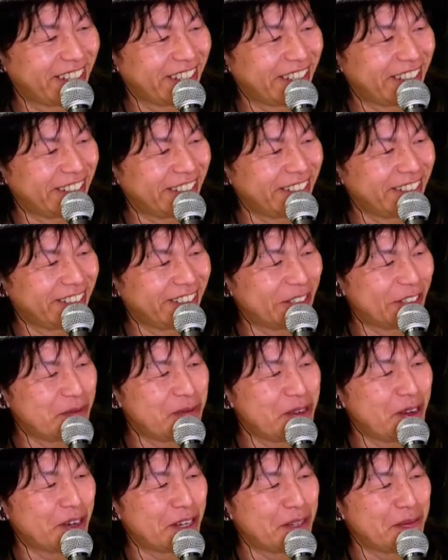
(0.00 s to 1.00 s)
うん、
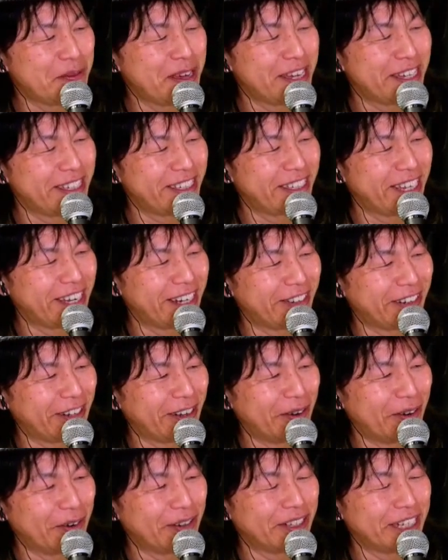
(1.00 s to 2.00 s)
海をイメージしてくれ
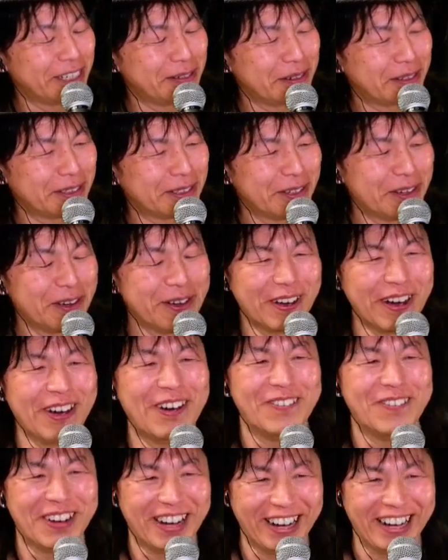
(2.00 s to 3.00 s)
オーダーします。
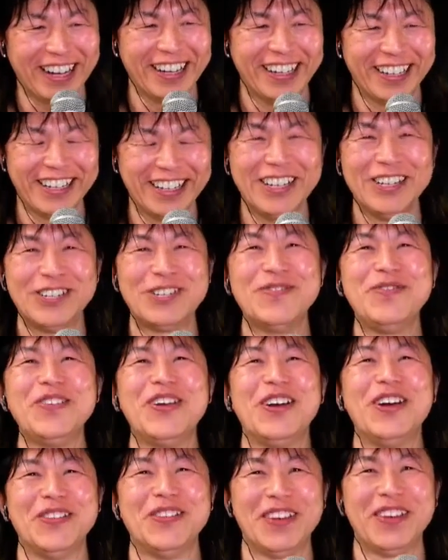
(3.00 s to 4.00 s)
お前海
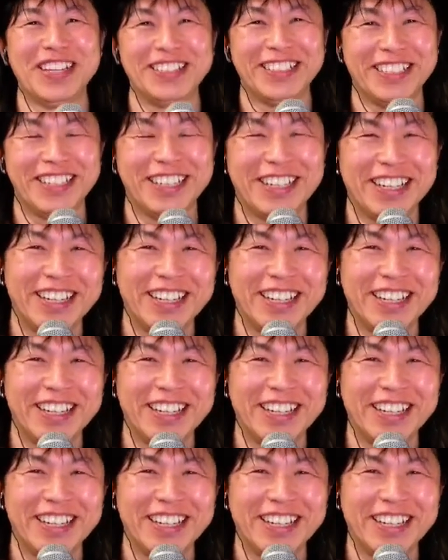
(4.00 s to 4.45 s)
をイメージ。